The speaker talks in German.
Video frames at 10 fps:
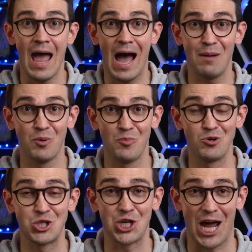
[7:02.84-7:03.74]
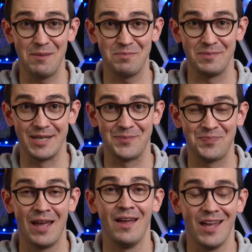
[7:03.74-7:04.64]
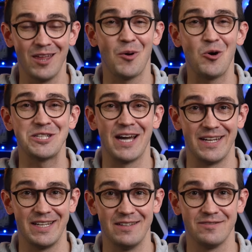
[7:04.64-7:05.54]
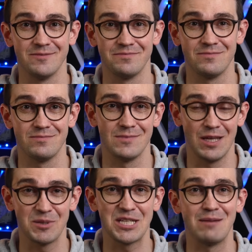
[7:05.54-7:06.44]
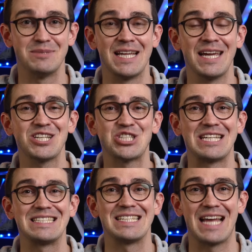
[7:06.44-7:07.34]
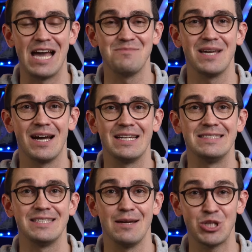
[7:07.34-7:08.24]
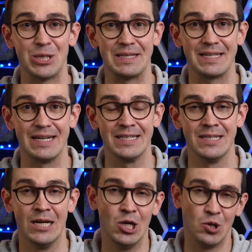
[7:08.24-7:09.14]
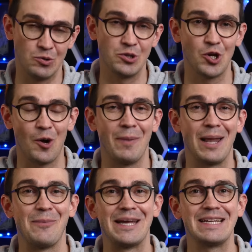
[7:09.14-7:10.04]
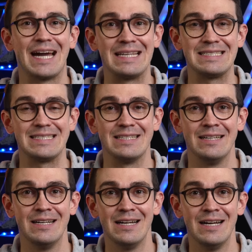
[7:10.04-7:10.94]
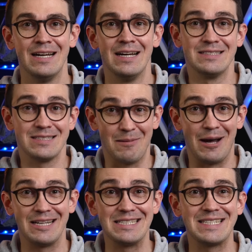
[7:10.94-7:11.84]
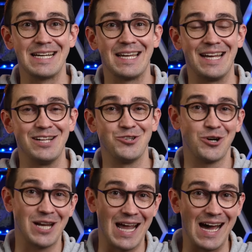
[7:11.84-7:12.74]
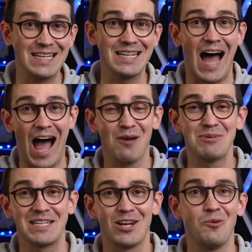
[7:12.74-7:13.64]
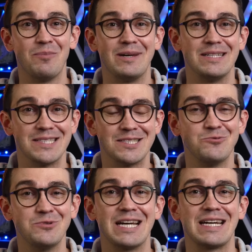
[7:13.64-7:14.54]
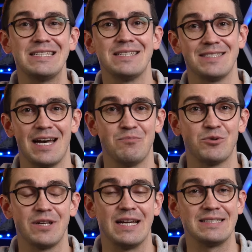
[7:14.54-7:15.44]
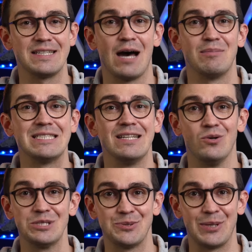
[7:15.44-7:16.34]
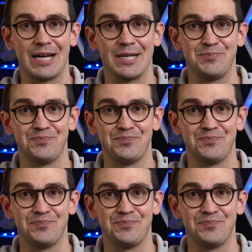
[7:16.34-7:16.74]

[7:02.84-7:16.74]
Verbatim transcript: Apropos schreibt mir, ich brauche deine Hilfe. Ich betreibe Senkrechtstarter seit einem Jahr in Selbstständigkeit und komme an meine Grenzen. Zwar ist der Kanal noch klein, aber ich glaube, es ist nun der richtige Zeitpunkt, erste Arbeiten auszulagern.